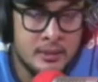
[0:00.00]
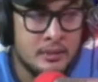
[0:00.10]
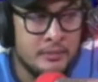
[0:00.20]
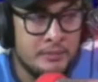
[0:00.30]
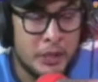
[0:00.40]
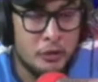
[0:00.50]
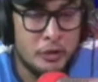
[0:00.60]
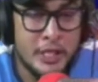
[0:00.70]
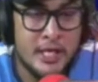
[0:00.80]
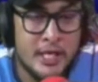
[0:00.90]
Pero di
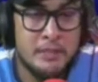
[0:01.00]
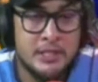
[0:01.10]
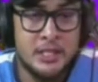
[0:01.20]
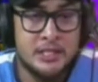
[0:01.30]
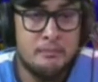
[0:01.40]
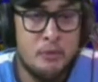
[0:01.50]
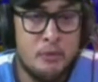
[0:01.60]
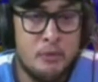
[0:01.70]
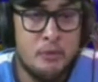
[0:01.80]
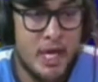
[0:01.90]
kay basta-basta
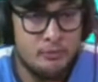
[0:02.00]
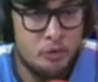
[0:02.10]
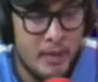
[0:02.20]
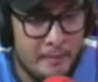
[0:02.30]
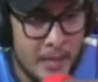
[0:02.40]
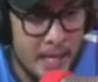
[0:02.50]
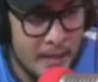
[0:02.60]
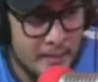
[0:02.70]
bukal mong baba,